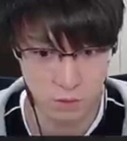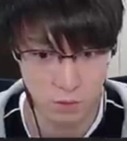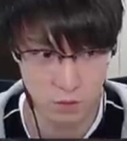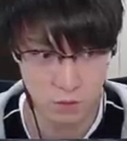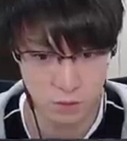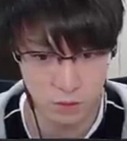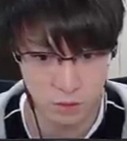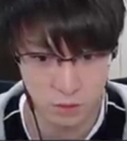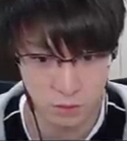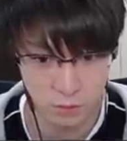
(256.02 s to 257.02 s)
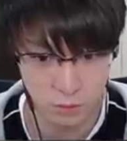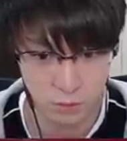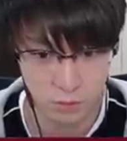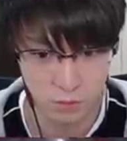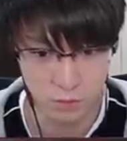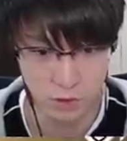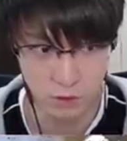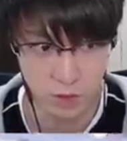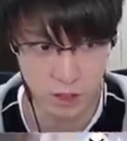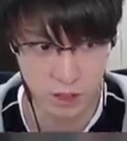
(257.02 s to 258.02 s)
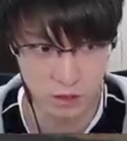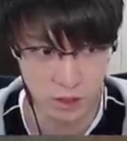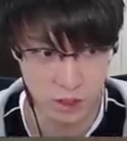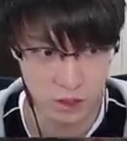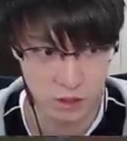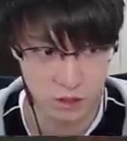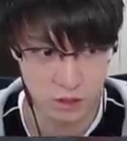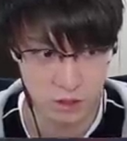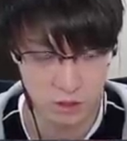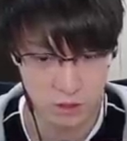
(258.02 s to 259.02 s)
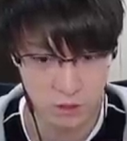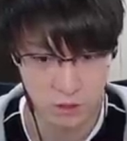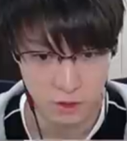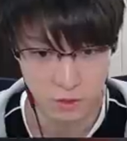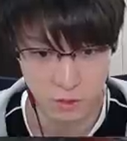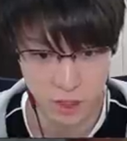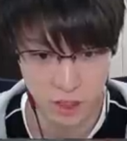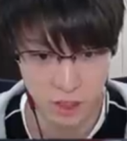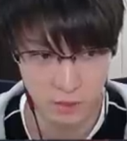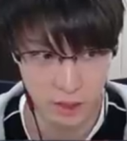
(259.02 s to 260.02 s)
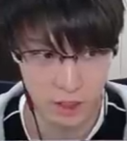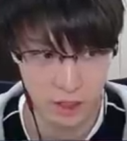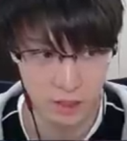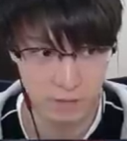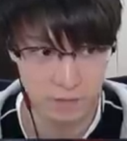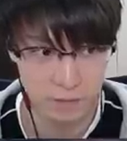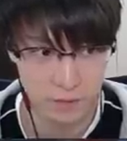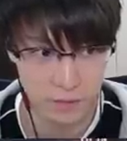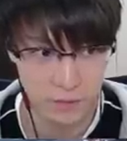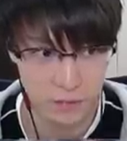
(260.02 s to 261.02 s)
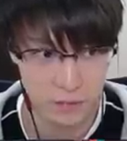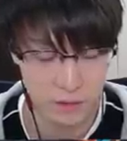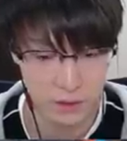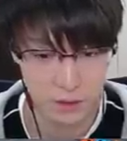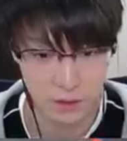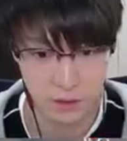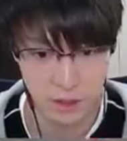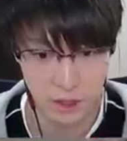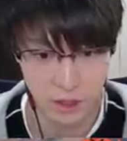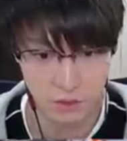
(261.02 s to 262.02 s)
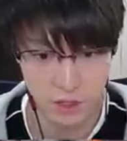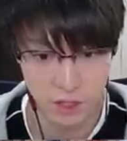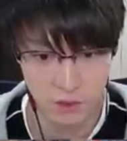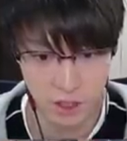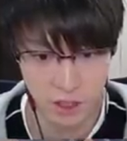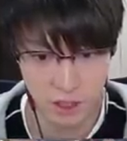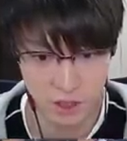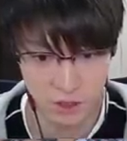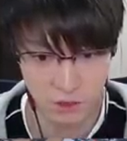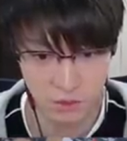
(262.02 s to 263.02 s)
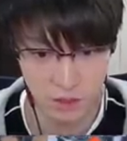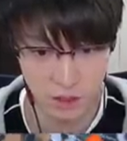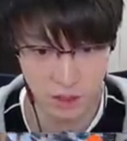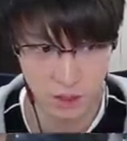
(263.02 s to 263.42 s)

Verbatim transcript: お後ろ湧いてるよね。大マシン溜まったな。敵の位置が分かりやすいとこになったら呼